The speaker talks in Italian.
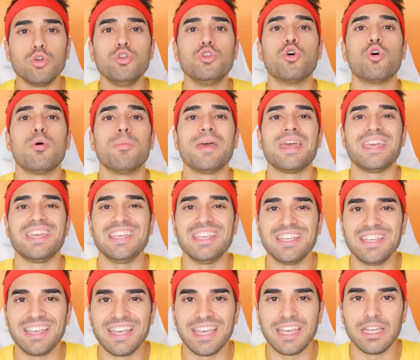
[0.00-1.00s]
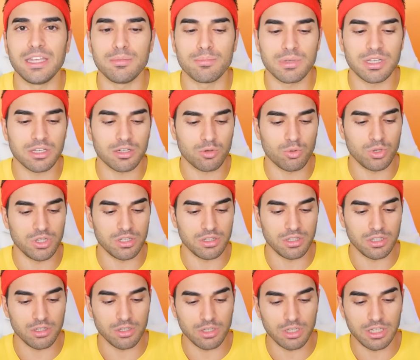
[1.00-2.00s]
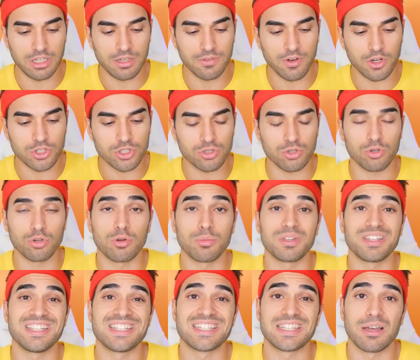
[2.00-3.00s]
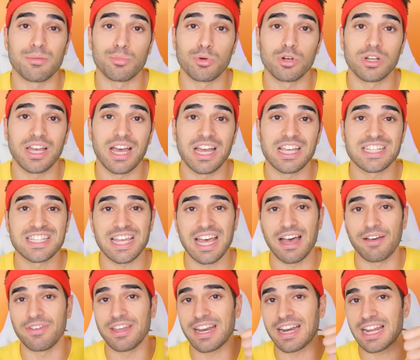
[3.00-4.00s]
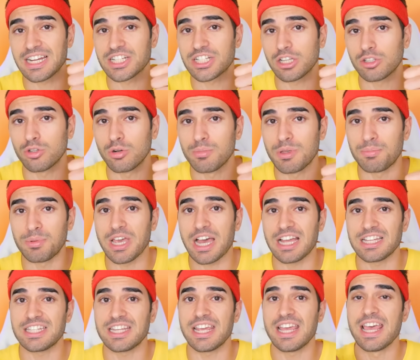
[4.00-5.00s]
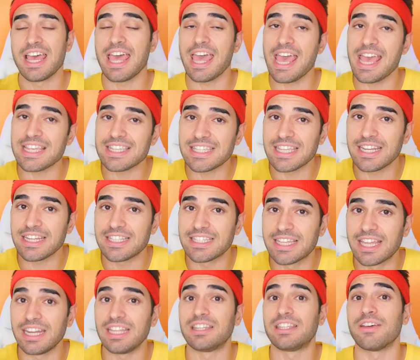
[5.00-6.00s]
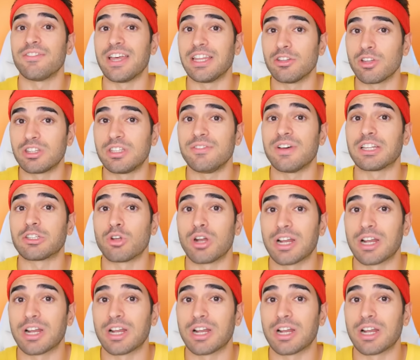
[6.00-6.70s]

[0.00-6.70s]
nome in game Quindi il vostro nome di Stumble Guys Aver lasciato il mi piace Essere iscritti avendo attivato